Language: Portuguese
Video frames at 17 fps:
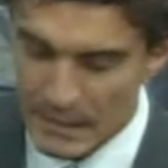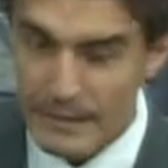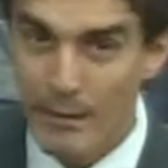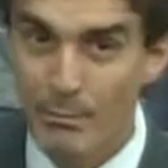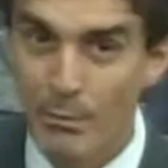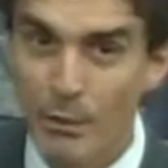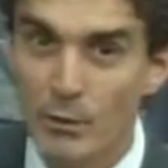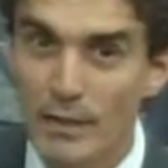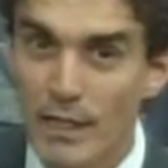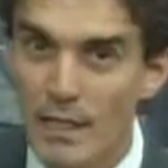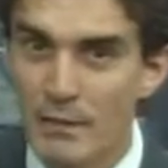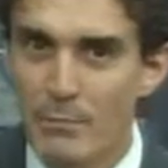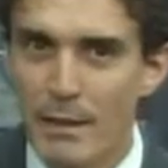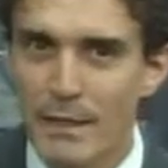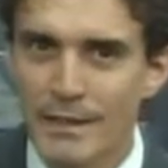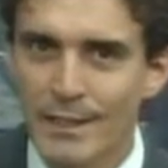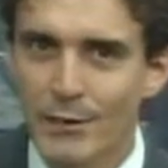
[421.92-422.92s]
Até para o
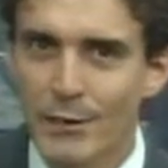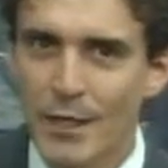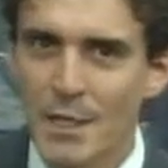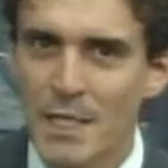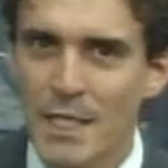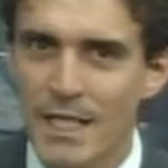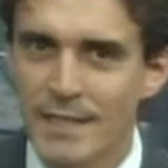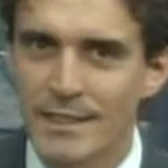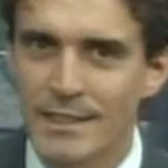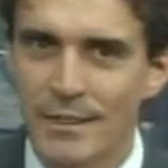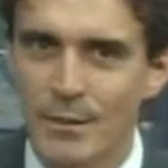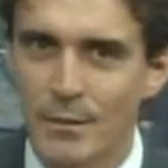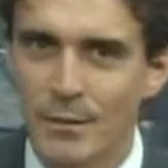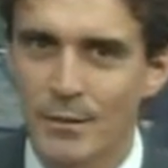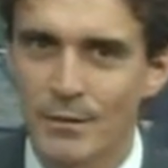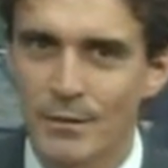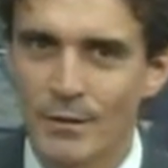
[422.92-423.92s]
telespectador aí de casa que
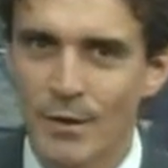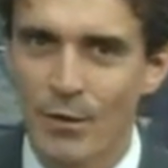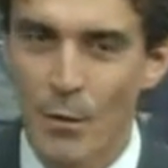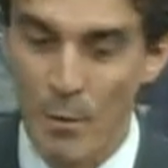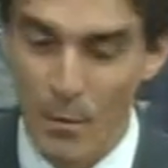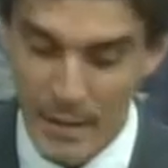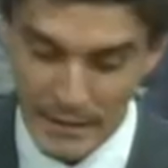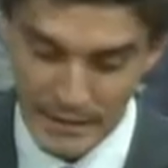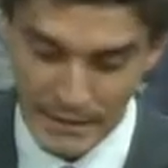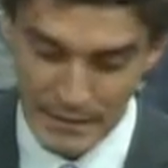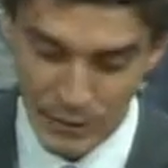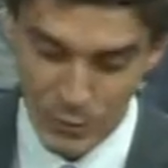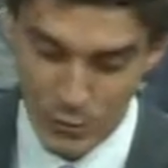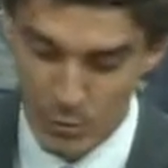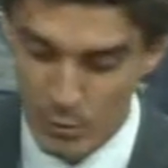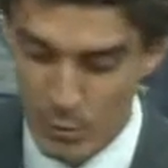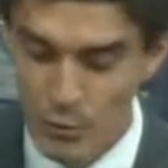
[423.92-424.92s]
não, não acompanha
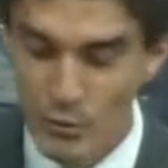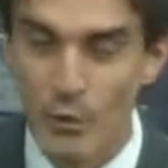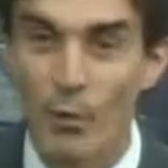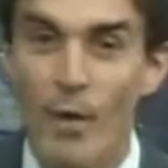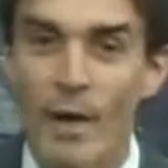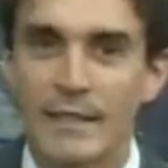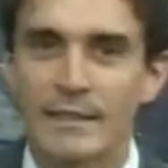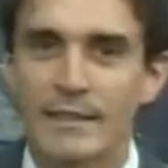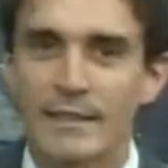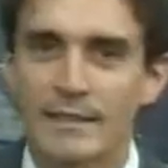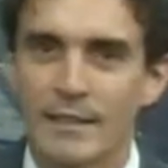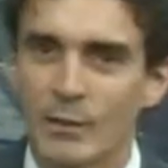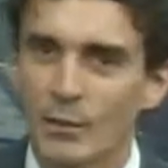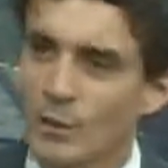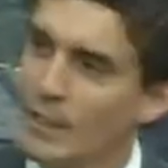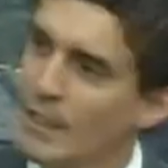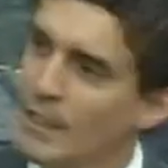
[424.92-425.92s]
tanto o blues, não conhece
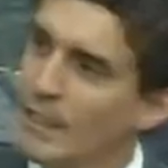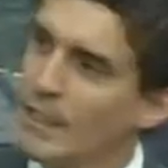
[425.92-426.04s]
tanto.